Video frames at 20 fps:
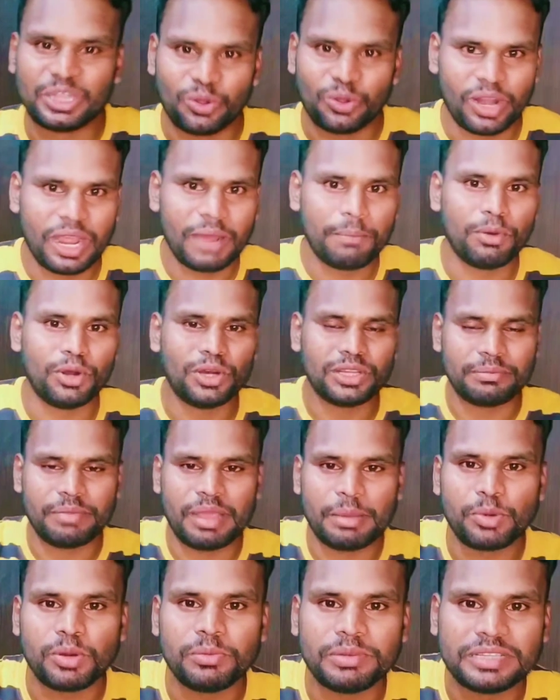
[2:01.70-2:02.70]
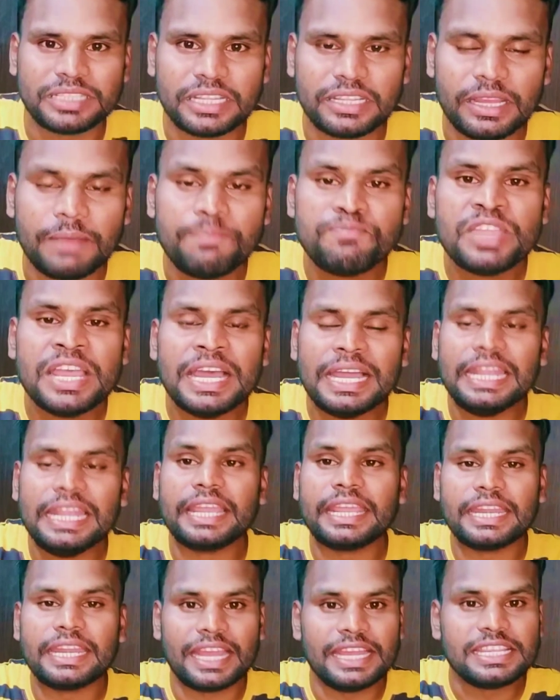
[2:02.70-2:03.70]
थोड़ा बहुत मैं आपको बता दिया
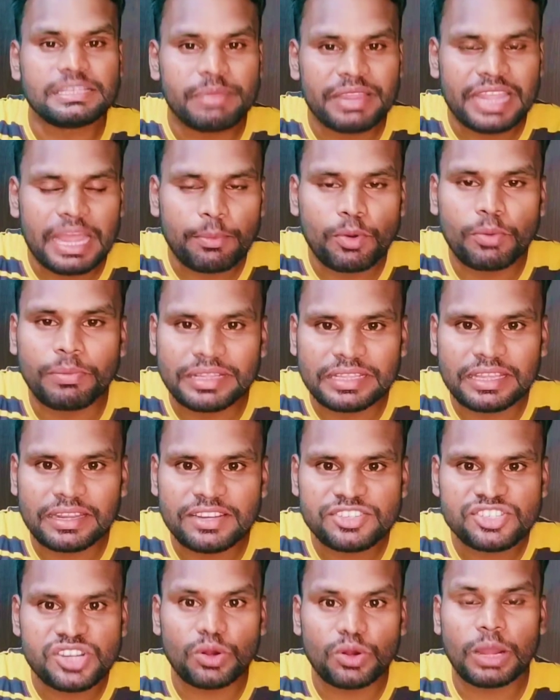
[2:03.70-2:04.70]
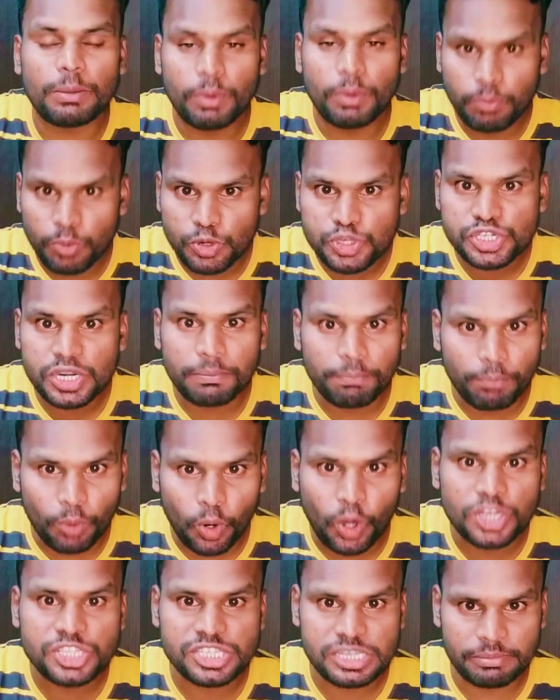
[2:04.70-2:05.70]
लेकिन गाइस मैं आपको बताना चाहूंगा वो पोस्टर
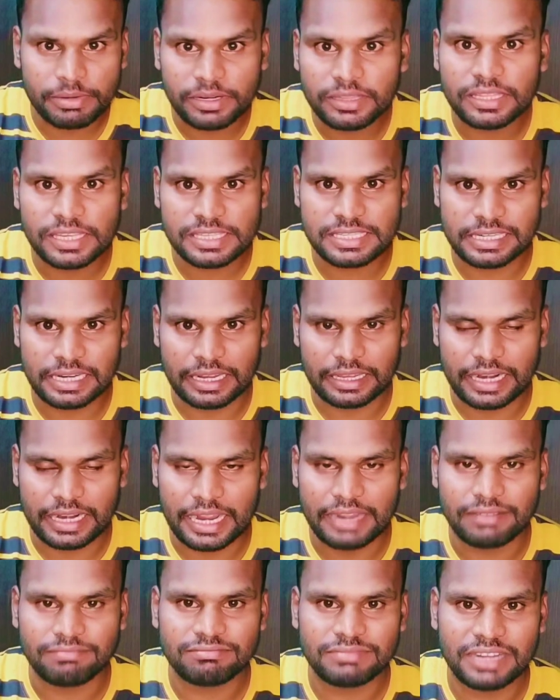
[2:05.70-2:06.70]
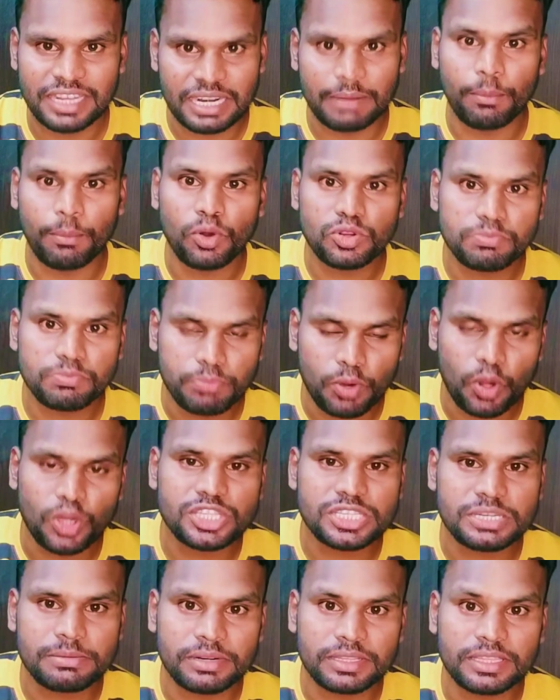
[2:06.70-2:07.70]
बहुत जबरदस्त लग रहा है है ना बहुत
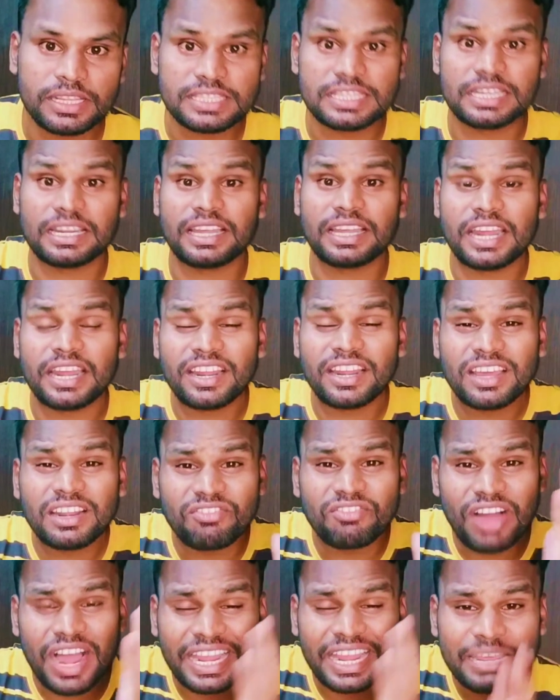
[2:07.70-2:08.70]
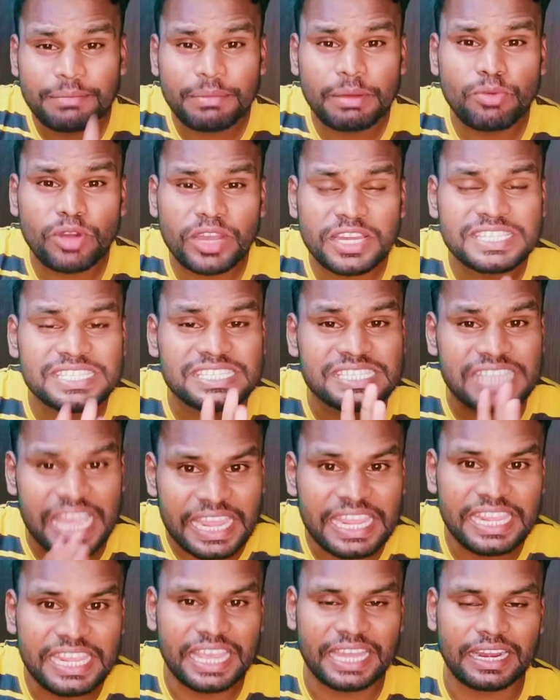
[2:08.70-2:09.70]
बहुत जबरदस्त लग रहा है अगर वाकई में वो
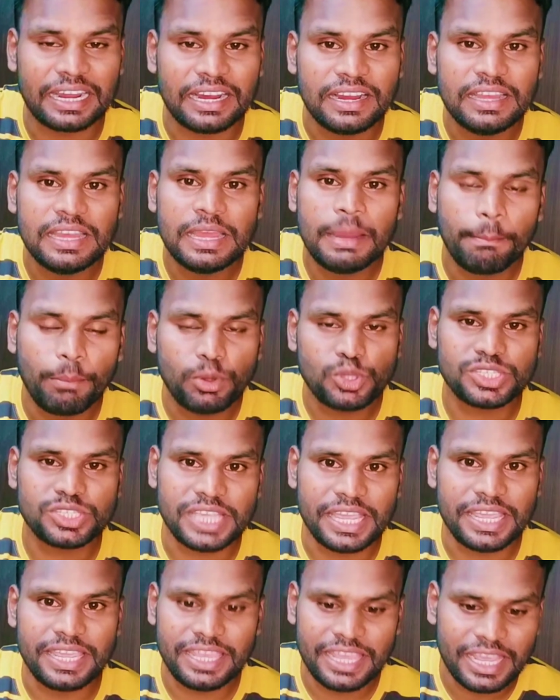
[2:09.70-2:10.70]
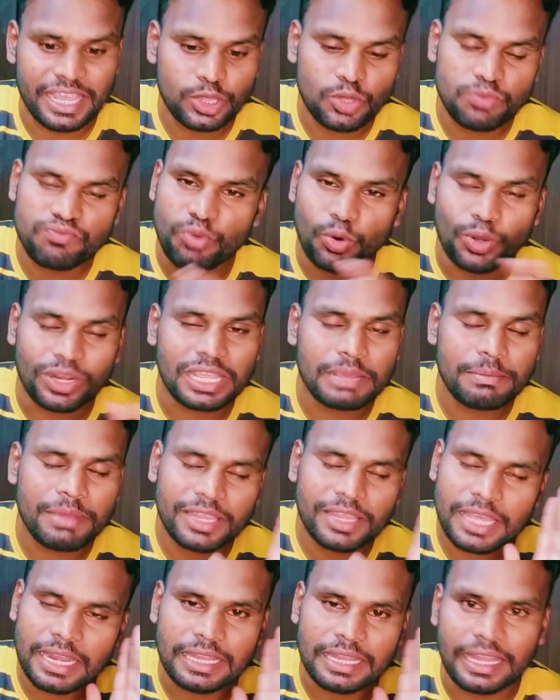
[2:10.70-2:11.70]
सही है ना वो सही है तो फोर में
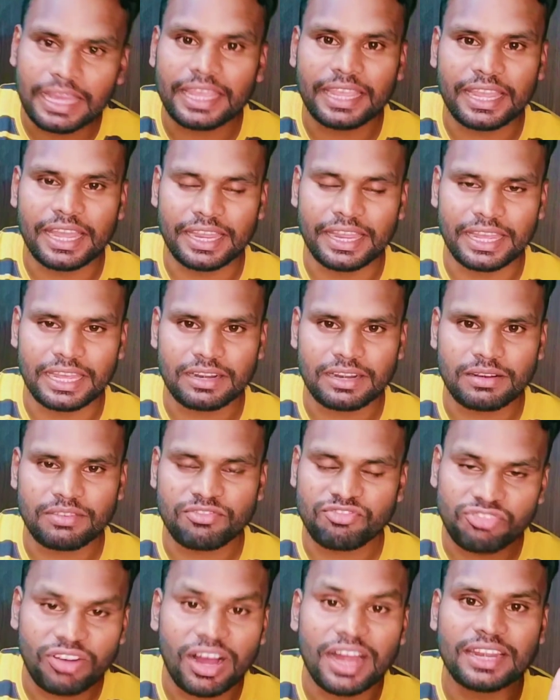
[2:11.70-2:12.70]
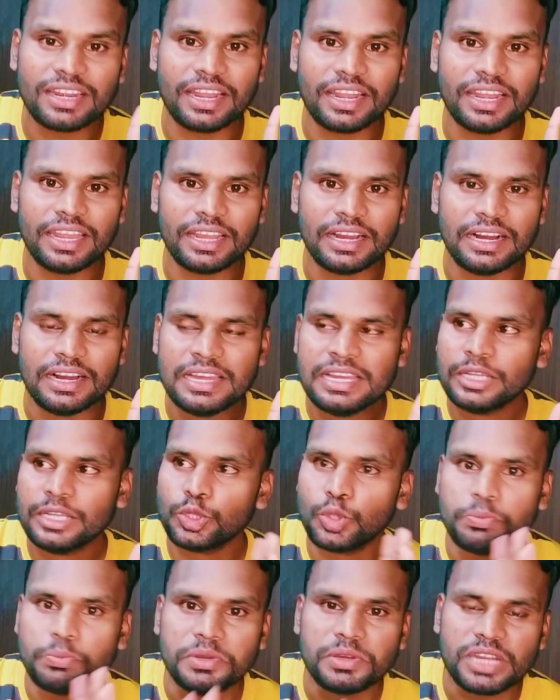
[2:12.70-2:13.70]
क्या लगेगा यार फाट डालेगा
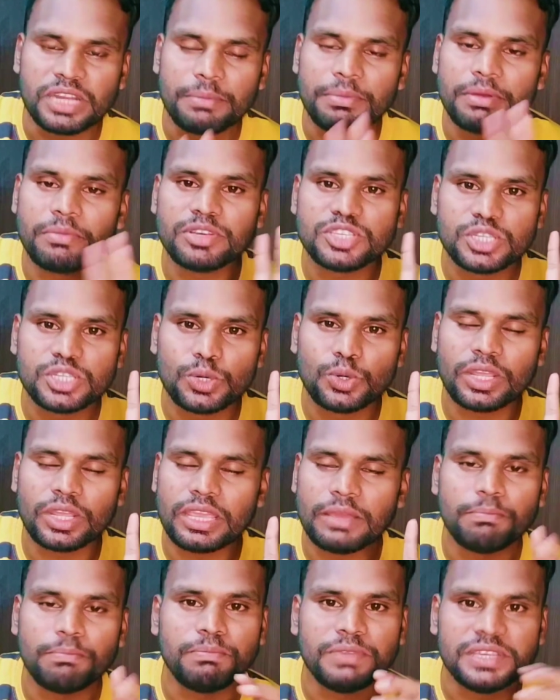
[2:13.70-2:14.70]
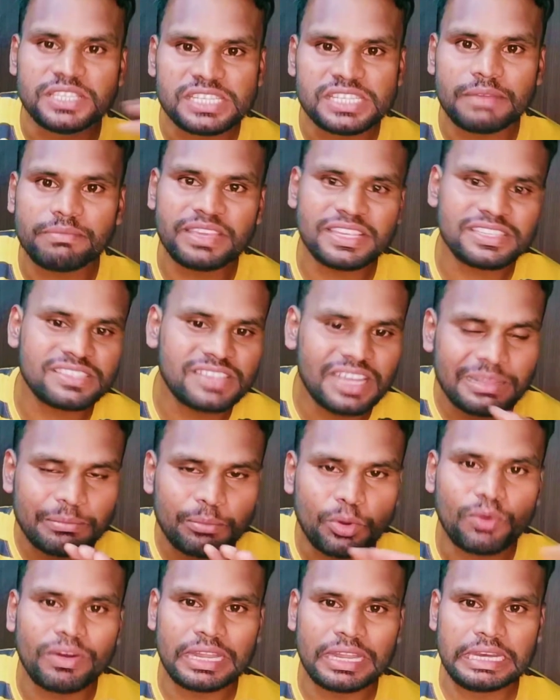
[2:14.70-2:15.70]
तो रवि बसरूर के बीजीएम के साथ
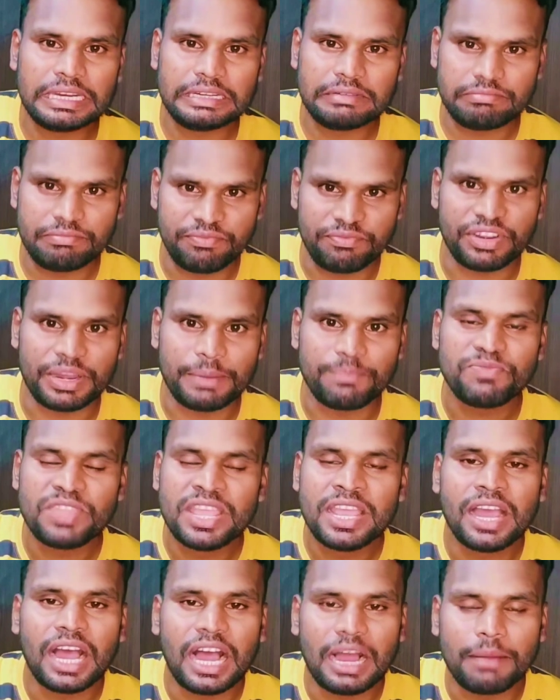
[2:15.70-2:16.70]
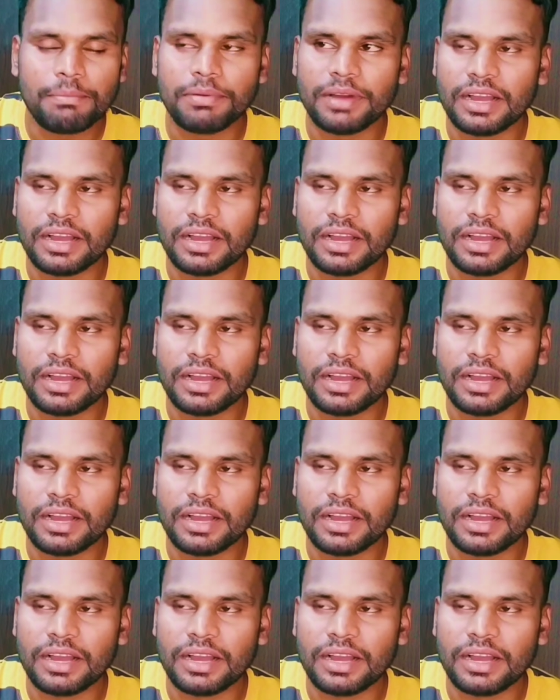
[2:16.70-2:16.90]
वो वाला फ्रेम आप